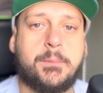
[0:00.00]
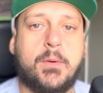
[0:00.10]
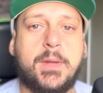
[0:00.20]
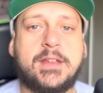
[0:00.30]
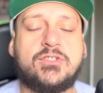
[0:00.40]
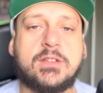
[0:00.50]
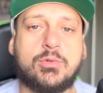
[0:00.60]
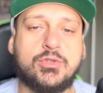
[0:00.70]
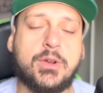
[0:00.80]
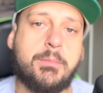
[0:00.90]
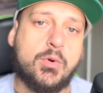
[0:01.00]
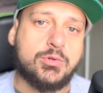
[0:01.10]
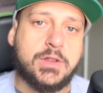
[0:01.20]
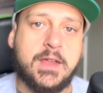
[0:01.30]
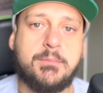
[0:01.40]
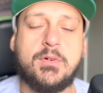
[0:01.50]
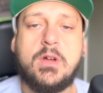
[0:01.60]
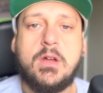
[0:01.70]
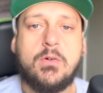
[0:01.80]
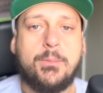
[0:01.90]
Palmeiras já trouxe há pouco tempo
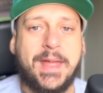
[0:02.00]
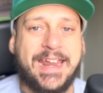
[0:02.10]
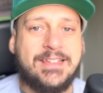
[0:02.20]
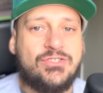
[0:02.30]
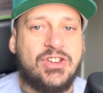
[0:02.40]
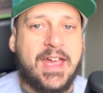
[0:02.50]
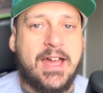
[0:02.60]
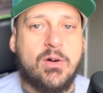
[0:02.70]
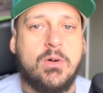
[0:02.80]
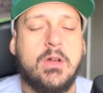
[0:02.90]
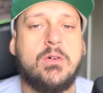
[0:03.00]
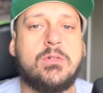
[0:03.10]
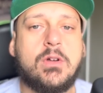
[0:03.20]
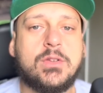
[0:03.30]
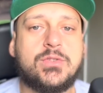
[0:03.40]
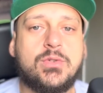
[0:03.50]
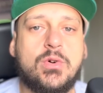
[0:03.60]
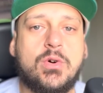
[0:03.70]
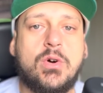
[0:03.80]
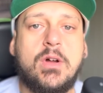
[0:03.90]
o Merentiel, o
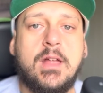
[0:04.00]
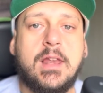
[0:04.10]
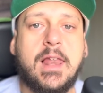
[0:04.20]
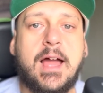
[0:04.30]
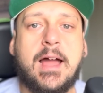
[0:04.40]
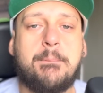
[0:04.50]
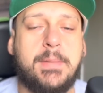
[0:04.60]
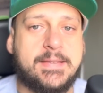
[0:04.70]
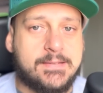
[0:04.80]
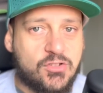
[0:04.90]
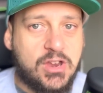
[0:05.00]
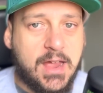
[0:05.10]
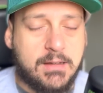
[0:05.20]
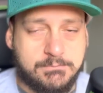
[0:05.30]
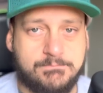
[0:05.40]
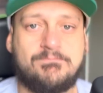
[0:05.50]
nosso lá bestia,